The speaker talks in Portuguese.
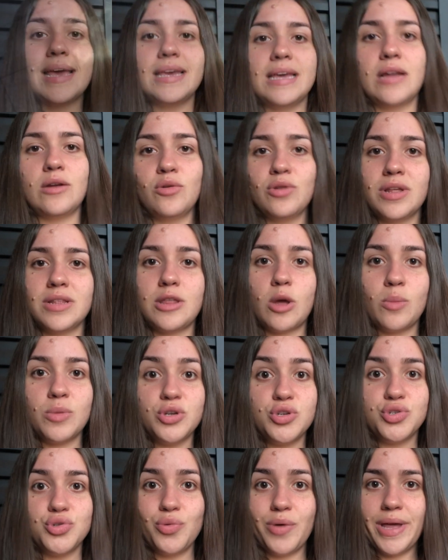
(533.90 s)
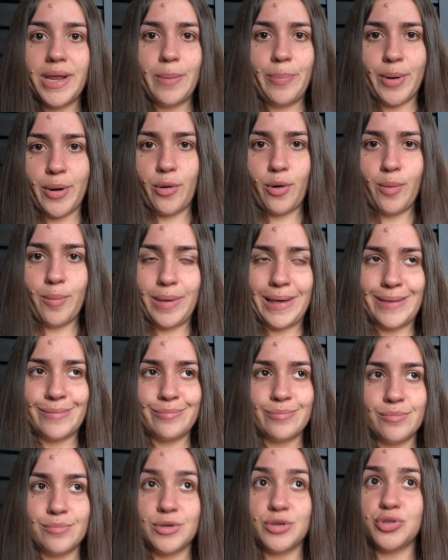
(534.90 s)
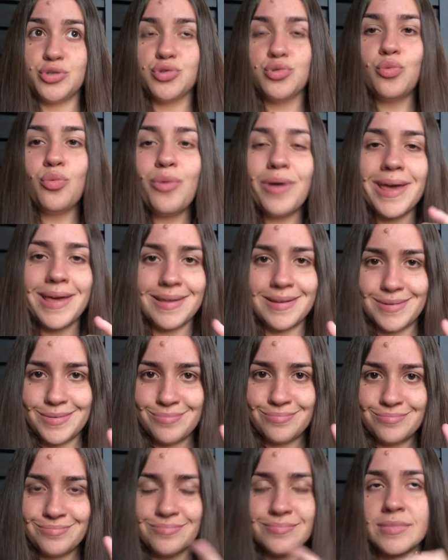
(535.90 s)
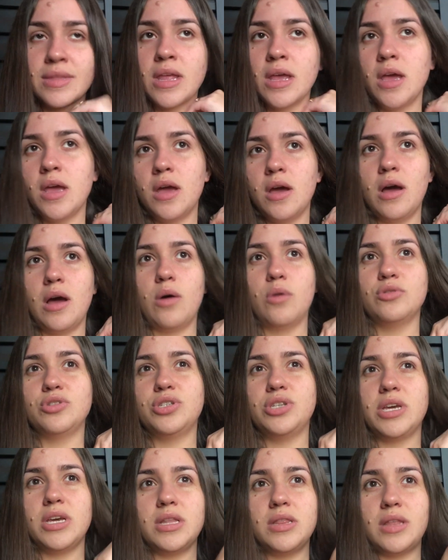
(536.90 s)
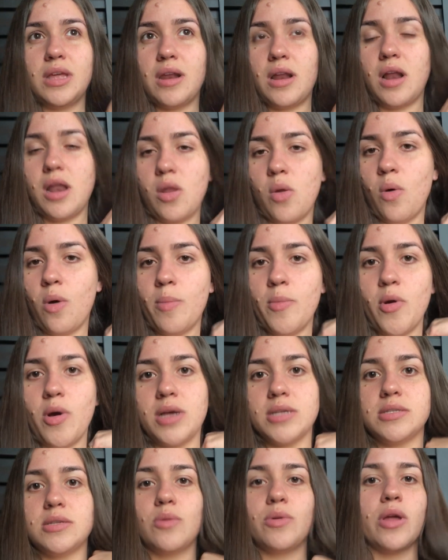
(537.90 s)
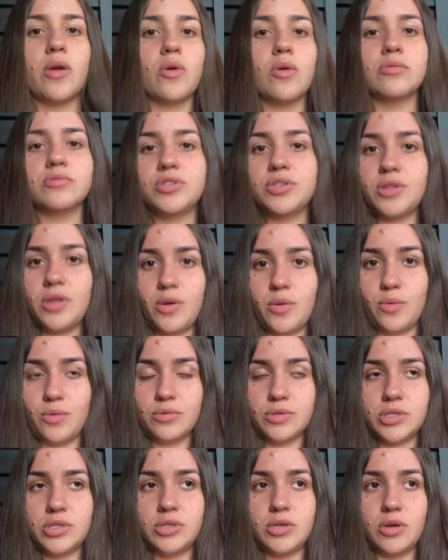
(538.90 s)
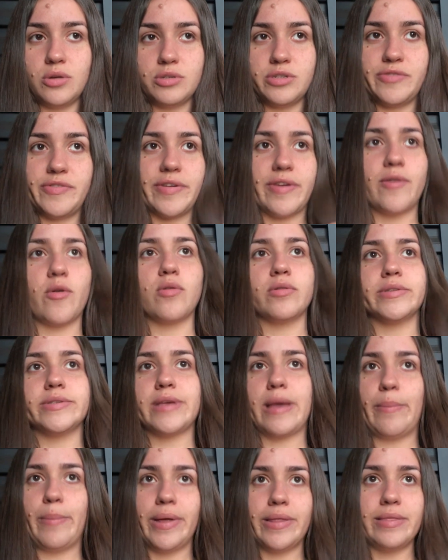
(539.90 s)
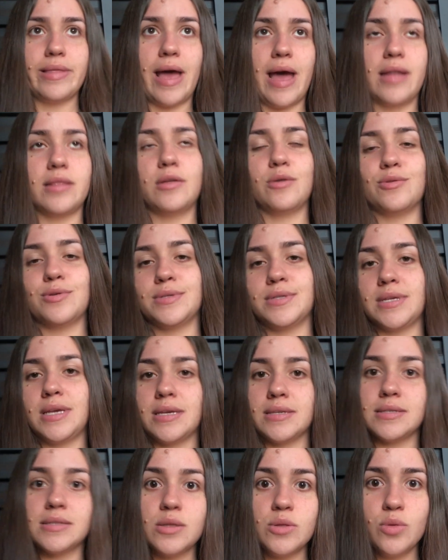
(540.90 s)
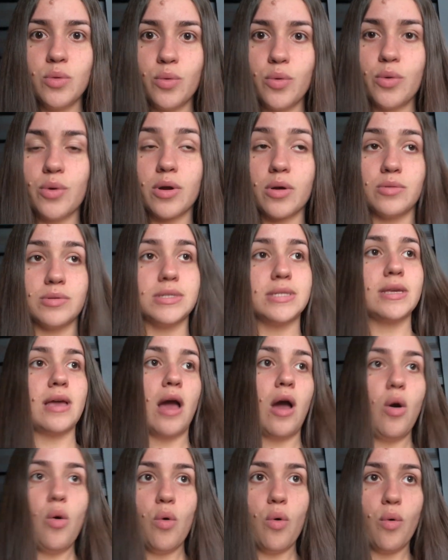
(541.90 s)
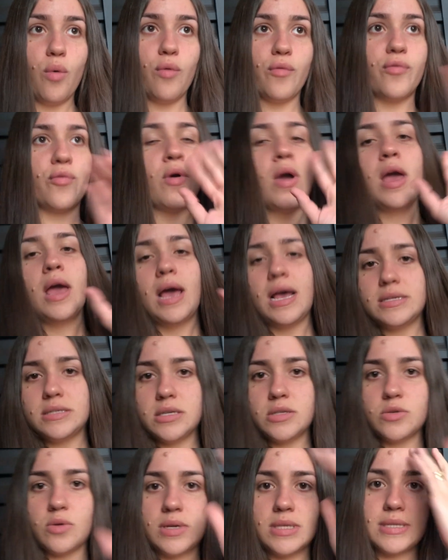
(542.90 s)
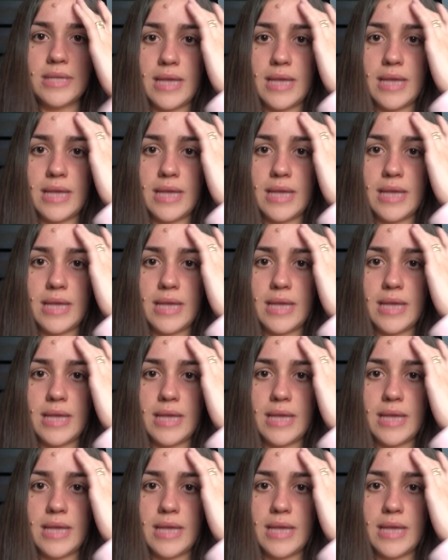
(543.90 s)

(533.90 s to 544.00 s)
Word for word: E a Luna tá uma enjoeira pra comer, uma enjoeira. O dia inteiro ela não comeu ração nem ontem nem hoje. Eu tive que cozinhar batata, cozinhar cenoura, cozinhar ovo, essas coisas